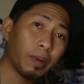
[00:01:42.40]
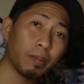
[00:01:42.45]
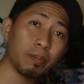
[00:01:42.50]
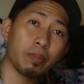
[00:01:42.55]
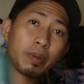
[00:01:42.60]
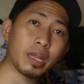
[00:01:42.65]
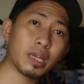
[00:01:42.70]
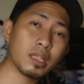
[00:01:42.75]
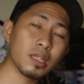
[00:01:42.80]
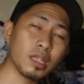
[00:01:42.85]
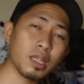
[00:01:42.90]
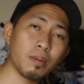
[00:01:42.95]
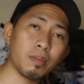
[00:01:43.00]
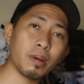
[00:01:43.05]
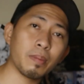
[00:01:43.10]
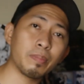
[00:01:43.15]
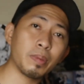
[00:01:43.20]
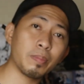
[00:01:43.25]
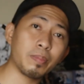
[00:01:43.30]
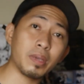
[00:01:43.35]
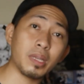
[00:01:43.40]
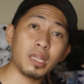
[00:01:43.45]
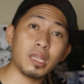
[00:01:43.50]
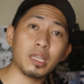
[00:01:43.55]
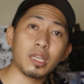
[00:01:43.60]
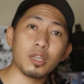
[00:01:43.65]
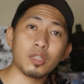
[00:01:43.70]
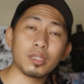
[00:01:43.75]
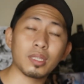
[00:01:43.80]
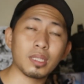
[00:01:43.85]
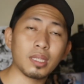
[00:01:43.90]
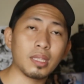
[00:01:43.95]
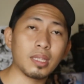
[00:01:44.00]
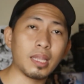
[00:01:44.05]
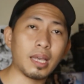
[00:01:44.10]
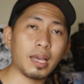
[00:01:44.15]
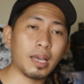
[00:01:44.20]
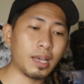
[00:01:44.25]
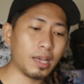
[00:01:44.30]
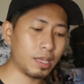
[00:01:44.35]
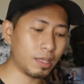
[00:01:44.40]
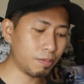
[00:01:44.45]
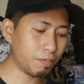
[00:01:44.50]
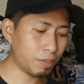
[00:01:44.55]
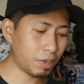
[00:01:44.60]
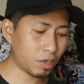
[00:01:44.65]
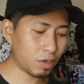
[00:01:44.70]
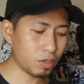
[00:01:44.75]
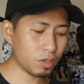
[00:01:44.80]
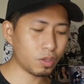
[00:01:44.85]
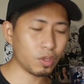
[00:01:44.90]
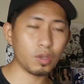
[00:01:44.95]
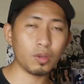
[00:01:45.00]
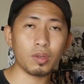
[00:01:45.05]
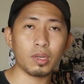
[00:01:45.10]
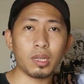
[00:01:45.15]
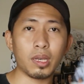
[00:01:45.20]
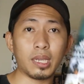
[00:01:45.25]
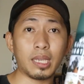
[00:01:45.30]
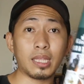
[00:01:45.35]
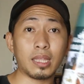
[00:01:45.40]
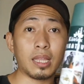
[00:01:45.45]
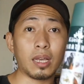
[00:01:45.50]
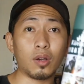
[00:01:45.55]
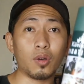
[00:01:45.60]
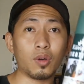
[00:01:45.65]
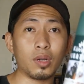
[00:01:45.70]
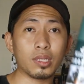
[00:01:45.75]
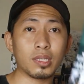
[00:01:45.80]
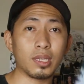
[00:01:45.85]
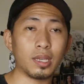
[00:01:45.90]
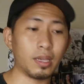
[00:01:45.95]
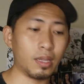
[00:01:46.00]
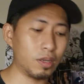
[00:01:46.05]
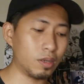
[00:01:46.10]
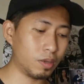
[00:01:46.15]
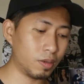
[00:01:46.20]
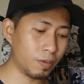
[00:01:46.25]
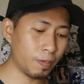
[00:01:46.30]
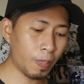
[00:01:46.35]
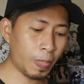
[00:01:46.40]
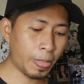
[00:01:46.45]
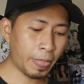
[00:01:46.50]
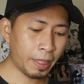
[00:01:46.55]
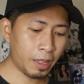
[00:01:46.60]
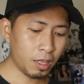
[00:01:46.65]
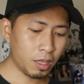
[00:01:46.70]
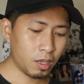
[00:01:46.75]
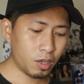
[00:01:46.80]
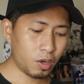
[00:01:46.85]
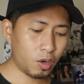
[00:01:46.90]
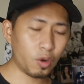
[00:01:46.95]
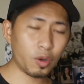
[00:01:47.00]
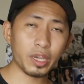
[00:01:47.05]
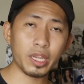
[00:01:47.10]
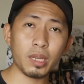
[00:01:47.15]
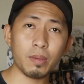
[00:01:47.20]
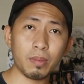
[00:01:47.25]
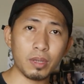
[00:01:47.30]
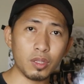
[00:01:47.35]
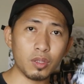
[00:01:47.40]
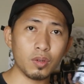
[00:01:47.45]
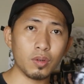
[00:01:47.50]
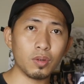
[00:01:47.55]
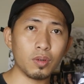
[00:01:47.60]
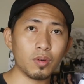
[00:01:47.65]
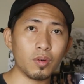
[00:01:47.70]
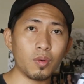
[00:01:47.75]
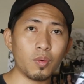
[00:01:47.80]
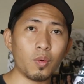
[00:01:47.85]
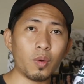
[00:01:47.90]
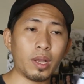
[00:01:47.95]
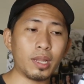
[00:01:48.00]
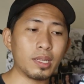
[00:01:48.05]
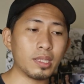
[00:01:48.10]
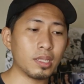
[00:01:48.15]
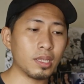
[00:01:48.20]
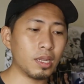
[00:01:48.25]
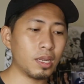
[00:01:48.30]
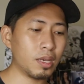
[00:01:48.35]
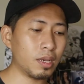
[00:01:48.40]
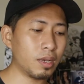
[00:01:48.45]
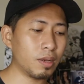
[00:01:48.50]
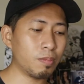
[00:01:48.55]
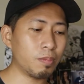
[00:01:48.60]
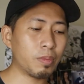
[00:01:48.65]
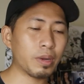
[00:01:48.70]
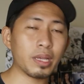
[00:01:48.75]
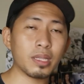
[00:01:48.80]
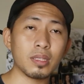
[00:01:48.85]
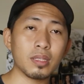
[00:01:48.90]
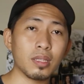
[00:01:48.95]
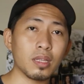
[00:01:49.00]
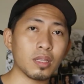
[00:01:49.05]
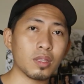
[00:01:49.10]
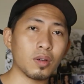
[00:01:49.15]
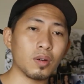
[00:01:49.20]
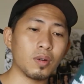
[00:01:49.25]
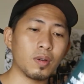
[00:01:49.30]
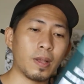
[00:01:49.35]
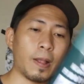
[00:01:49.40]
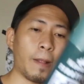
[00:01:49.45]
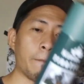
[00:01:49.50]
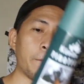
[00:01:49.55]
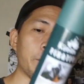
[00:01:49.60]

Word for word: pang brand na mapipili kayo sa tindahan. Pero ito yung nakita ko kasi, no? Okay naman yung quality ng brand na to.